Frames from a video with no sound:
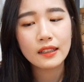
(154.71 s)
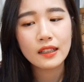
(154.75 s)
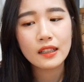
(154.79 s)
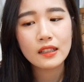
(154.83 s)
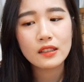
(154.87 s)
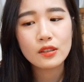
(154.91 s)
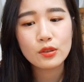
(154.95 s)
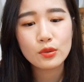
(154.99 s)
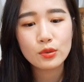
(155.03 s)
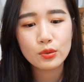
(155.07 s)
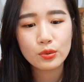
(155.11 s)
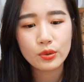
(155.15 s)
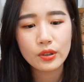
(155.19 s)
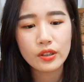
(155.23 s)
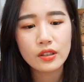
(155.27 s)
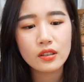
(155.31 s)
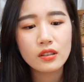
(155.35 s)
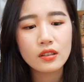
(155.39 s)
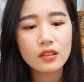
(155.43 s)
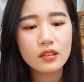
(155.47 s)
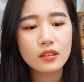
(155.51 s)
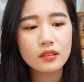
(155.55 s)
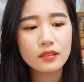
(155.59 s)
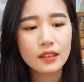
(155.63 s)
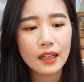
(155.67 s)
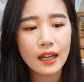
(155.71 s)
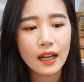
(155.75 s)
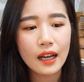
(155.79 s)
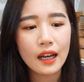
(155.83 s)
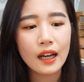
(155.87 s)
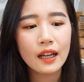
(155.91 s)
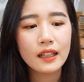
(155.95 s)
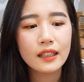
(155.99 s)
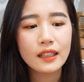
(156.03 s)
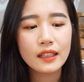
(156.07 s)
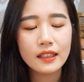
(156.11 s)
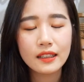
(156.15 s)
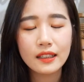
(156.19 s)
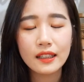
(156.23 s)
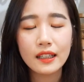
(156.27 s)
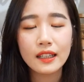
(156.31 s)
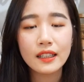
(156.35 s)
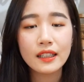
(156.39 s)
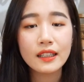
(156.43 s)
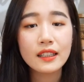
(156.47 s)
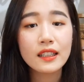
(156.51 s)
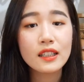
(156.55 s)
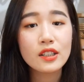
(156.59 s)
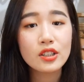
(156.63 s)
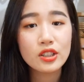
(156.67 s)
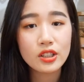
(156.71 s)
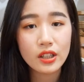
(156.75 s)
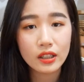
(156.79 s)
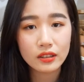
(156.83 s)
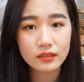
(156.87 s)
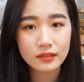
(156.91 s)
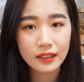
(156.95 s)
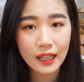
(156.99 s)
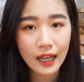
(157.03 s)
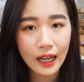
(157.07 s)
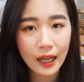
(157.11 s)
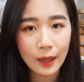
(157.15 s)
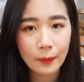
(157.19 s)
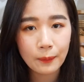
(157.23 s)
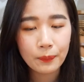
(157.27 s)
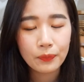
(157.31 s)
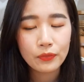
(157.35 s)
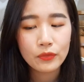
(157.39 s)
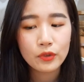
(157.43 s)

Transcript: 但是随着它一点一点长大，